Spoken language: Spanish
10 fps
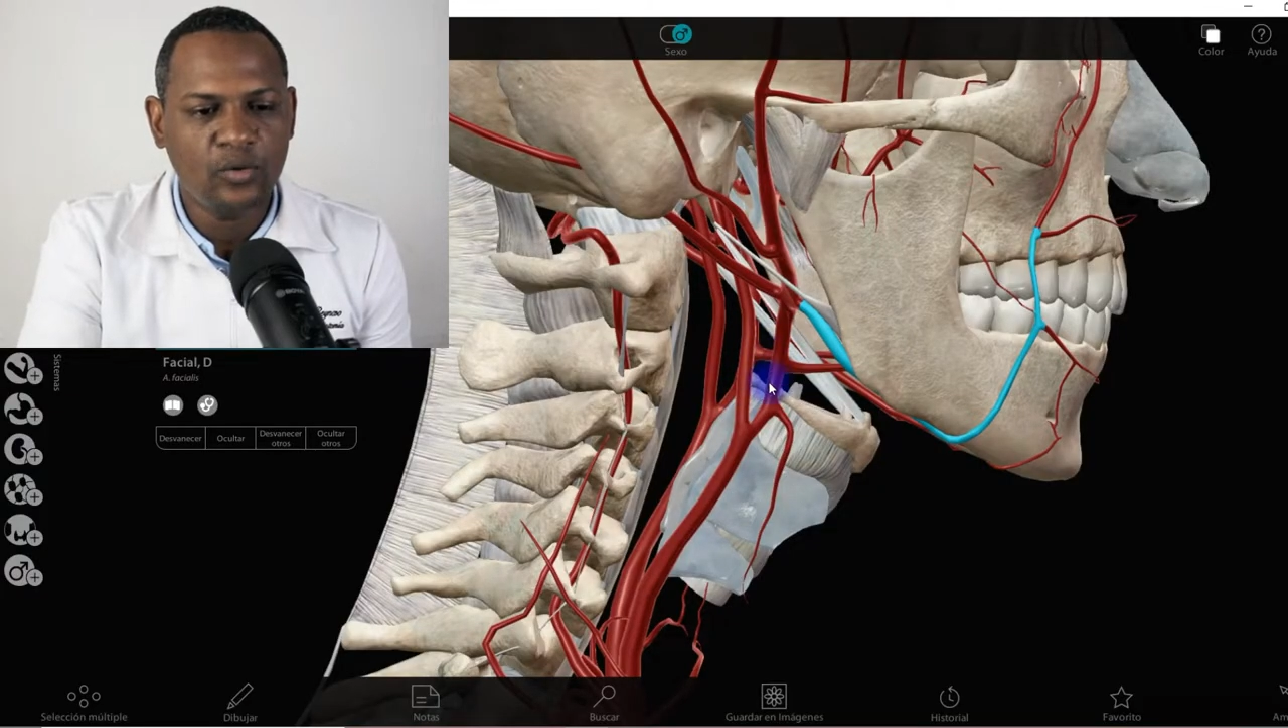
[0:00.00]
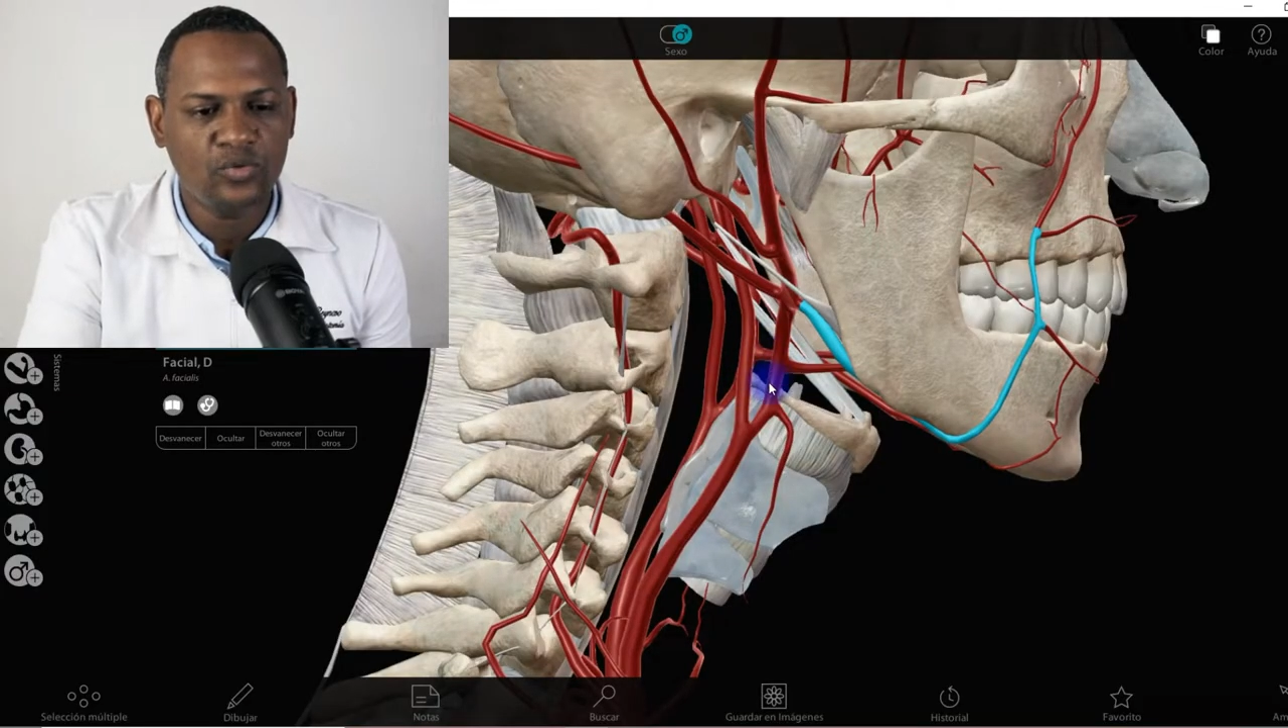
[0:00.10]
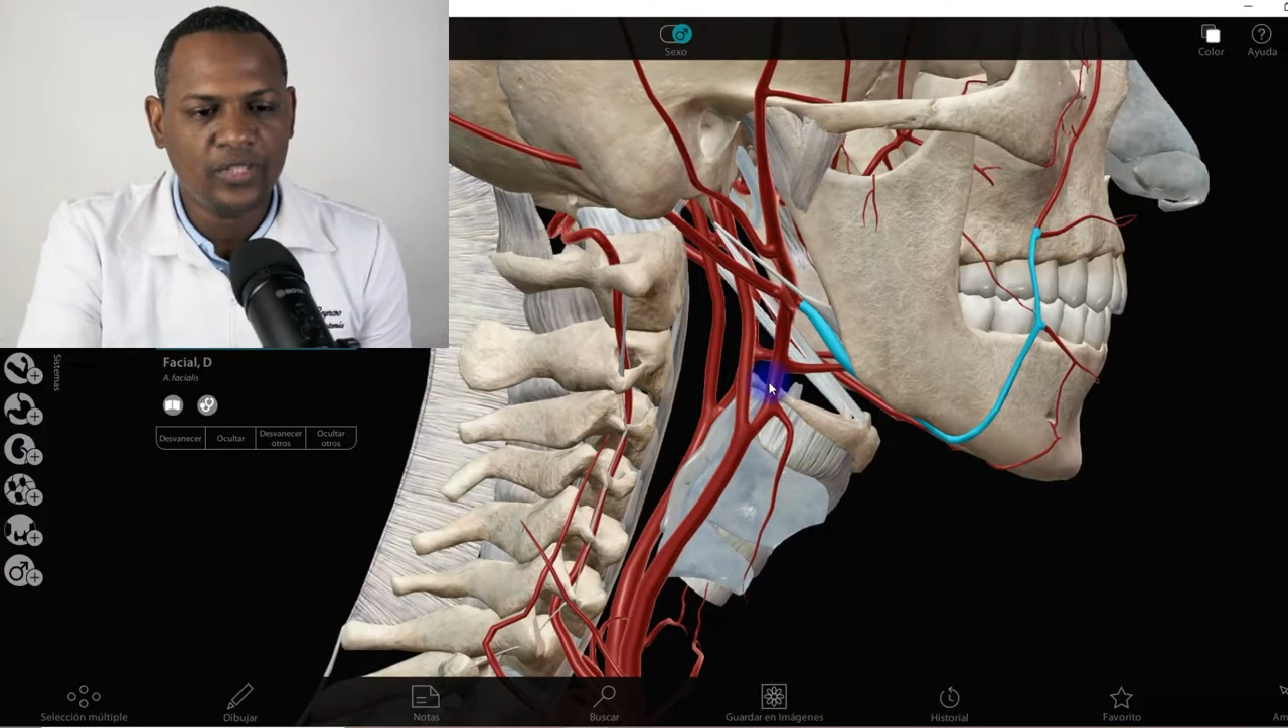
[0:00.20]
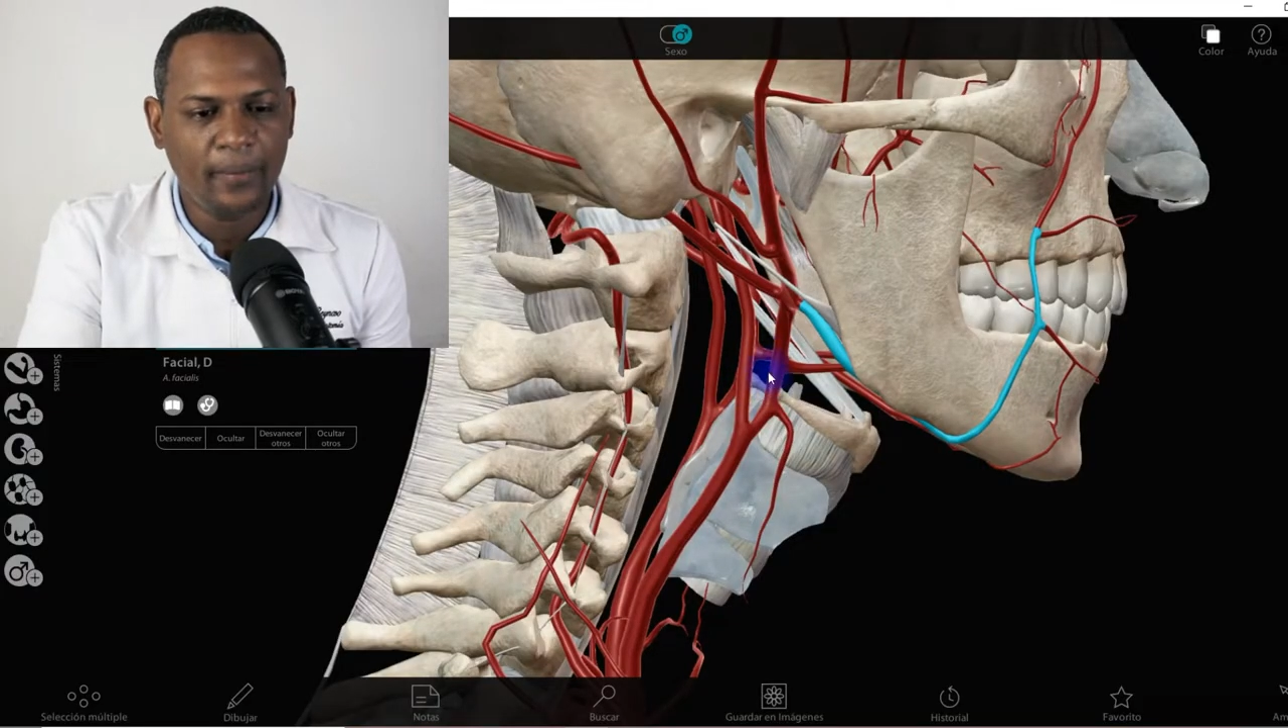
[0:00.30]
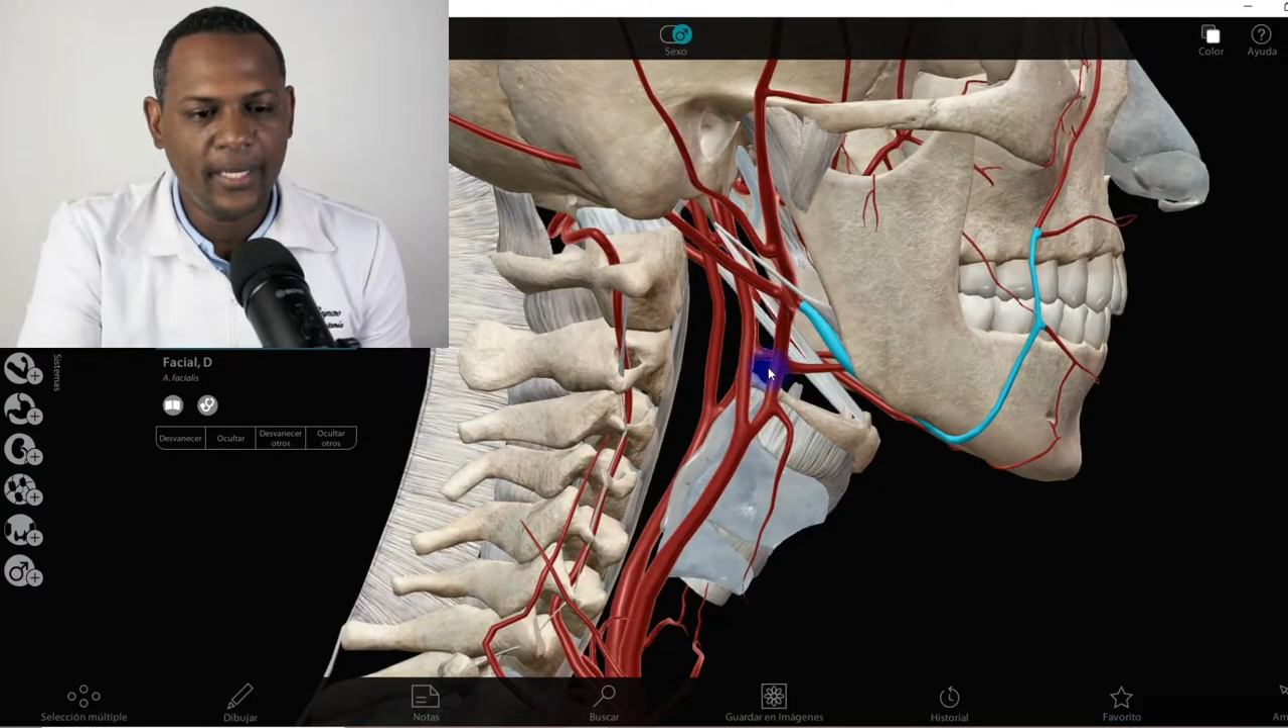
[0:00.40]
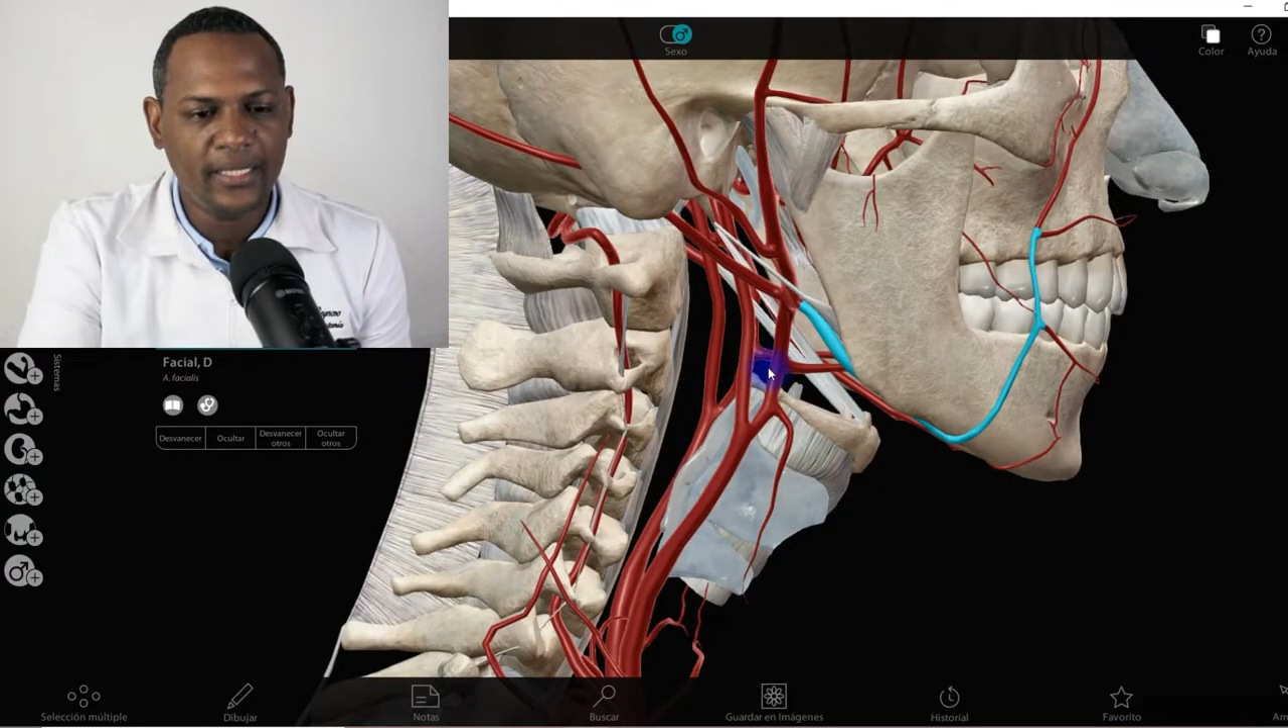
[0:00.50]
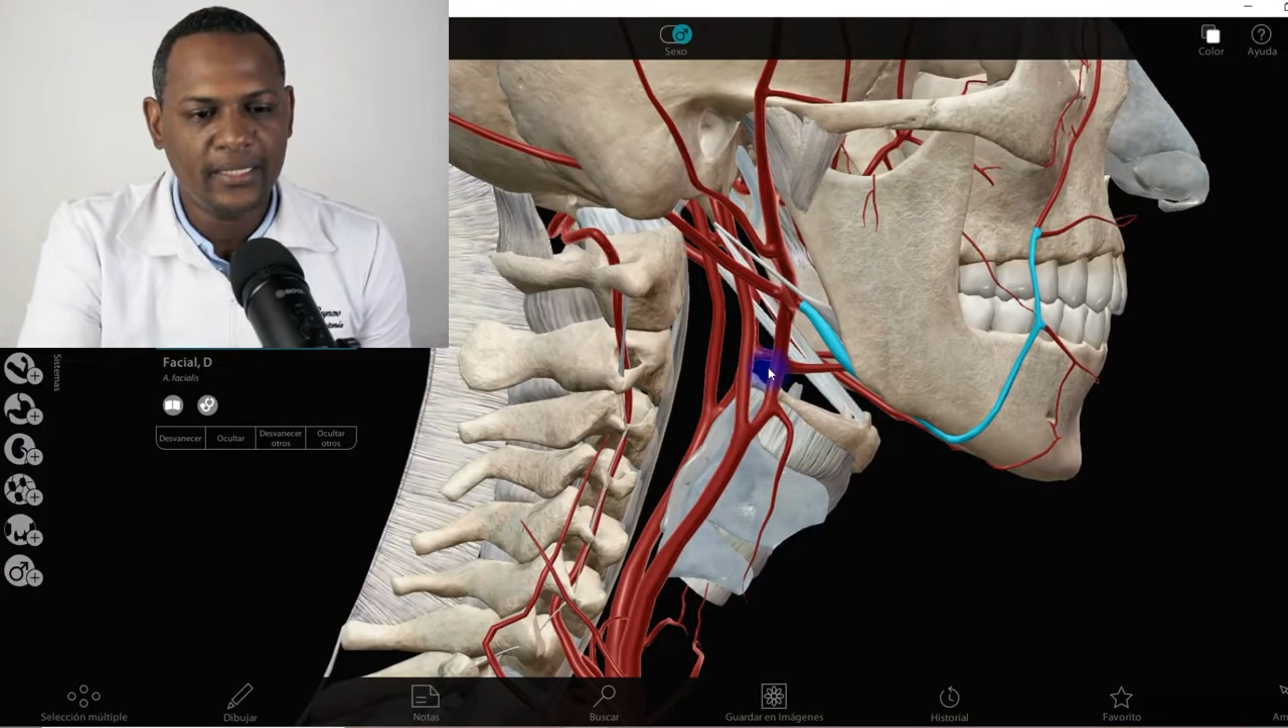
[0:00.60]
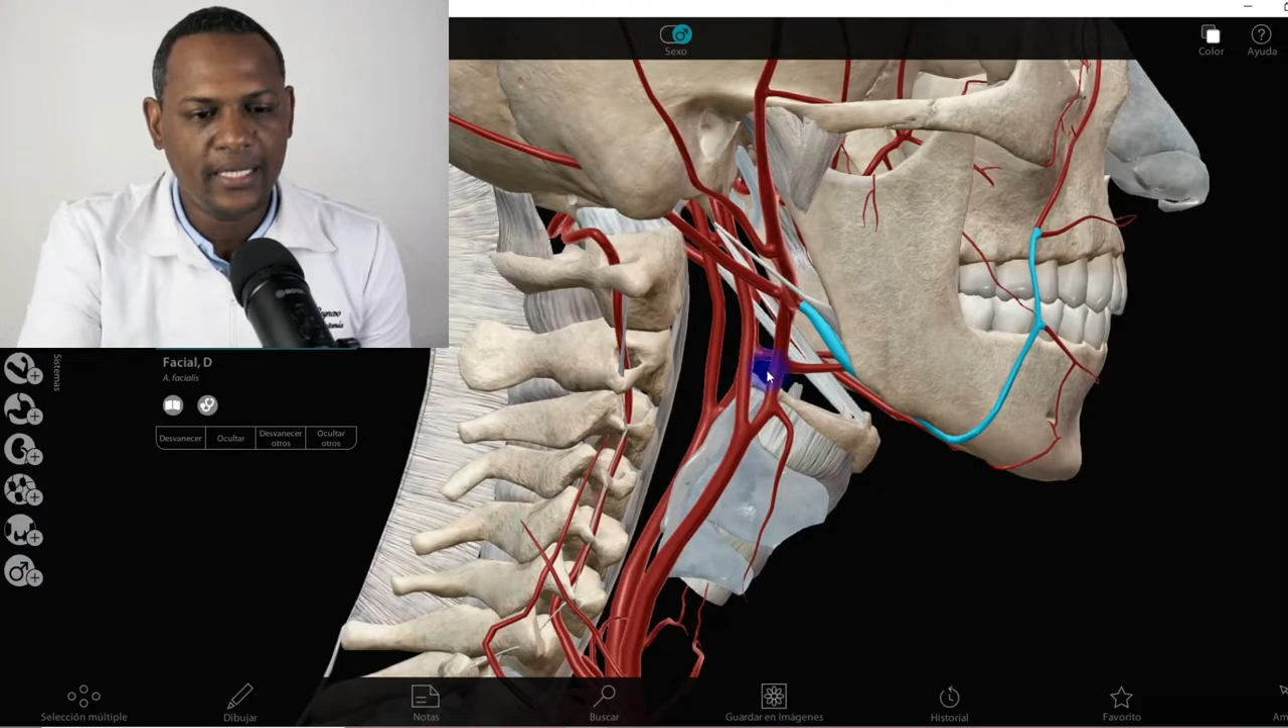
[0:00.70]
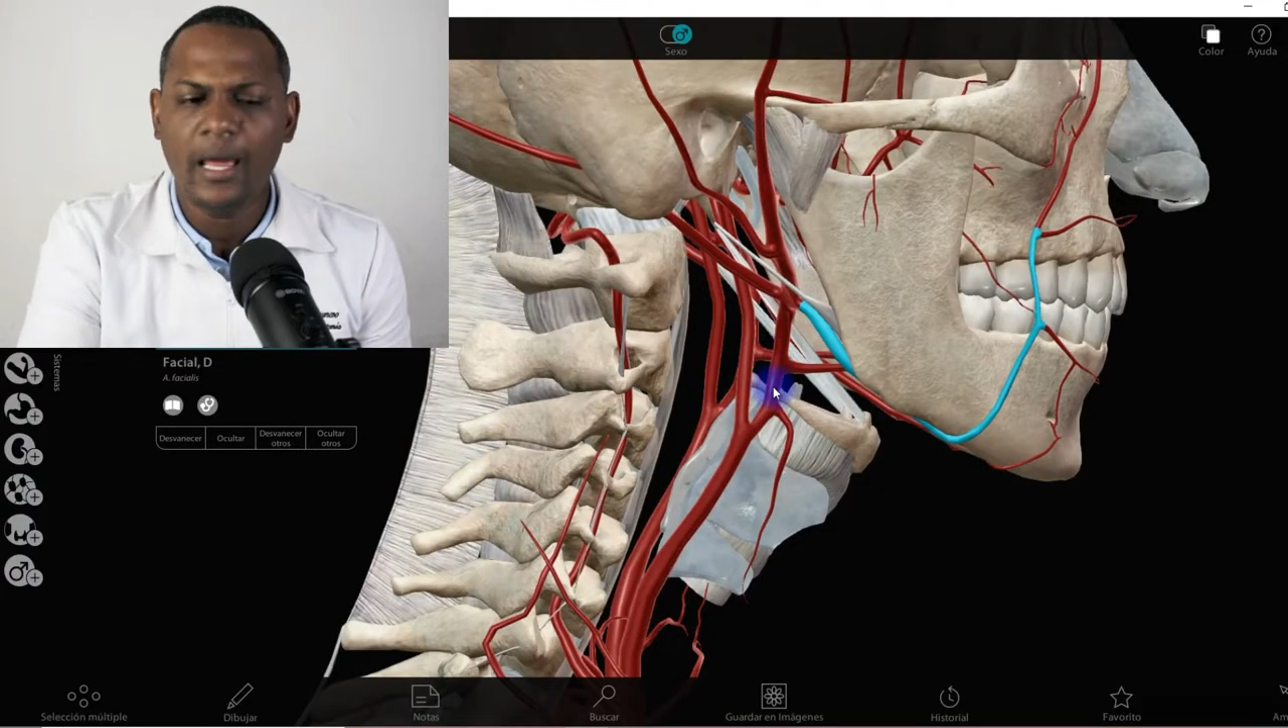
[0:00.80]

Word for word: justamente